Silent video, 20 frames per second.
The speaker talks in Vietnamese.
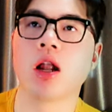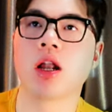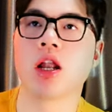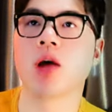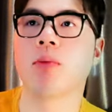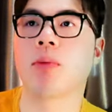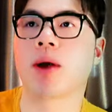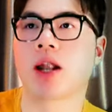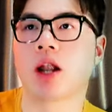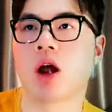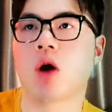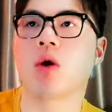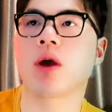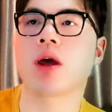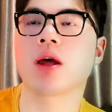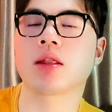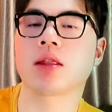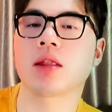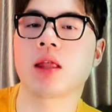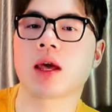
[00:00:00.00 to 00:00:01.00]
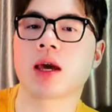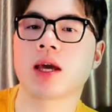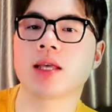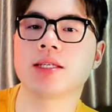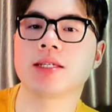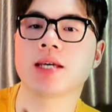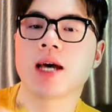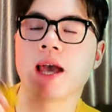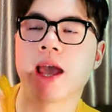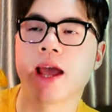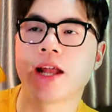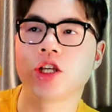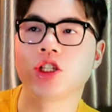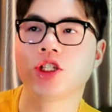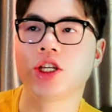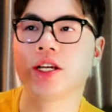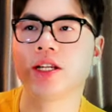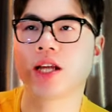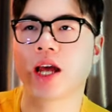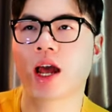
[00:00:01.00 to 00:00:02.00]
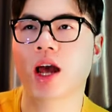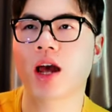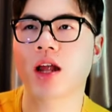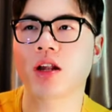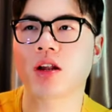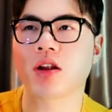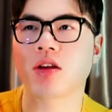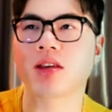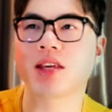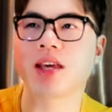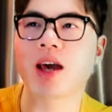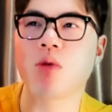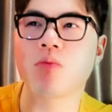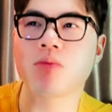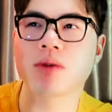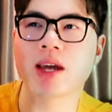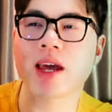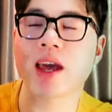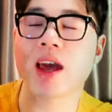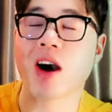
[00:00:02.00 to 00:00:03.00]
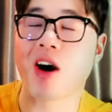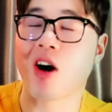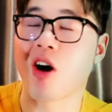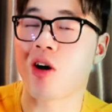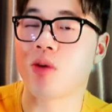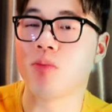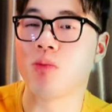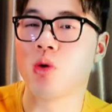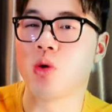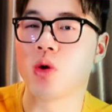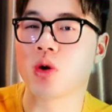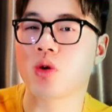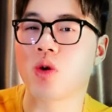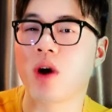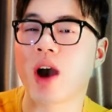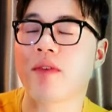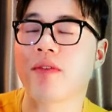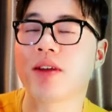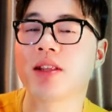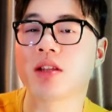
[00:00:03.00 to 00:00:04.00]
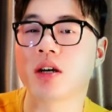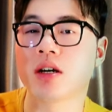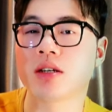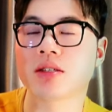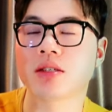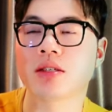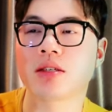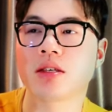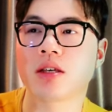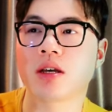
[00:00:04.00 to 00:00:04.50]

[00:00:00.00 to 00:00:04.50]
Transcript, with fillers: Nếu mà nói á, thì cái chai Energy này á, nó giống cái họ mùi của Aventus,